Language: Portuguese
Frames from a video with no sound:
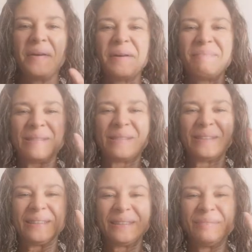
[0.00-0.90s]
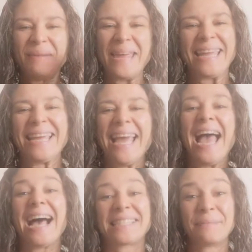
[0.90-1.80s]
Oi pessoal, tudo bem?
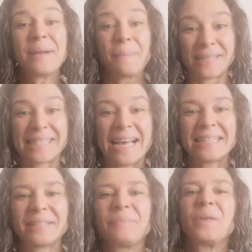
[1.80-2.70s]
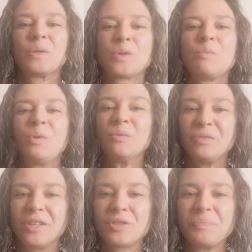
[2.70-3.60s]
A semana passada eu subi um
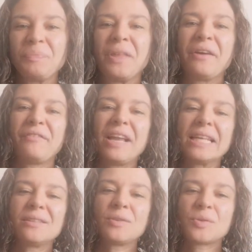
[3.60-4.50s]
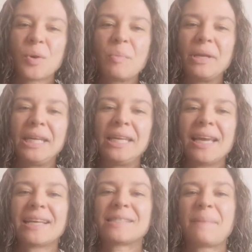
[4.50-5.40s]
vídeo falando sobre
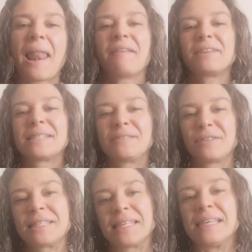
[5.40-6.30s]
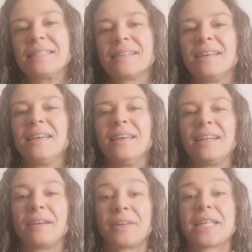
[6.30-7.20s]
as palavras em francês,
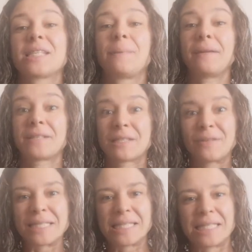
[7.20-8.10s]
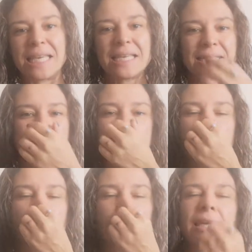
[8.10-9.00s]
na verdade as palavras francesas
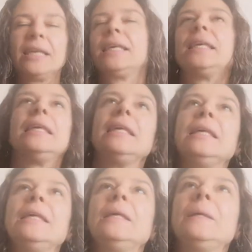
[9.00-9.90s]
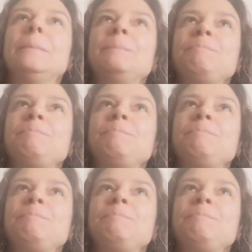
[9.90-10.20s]
que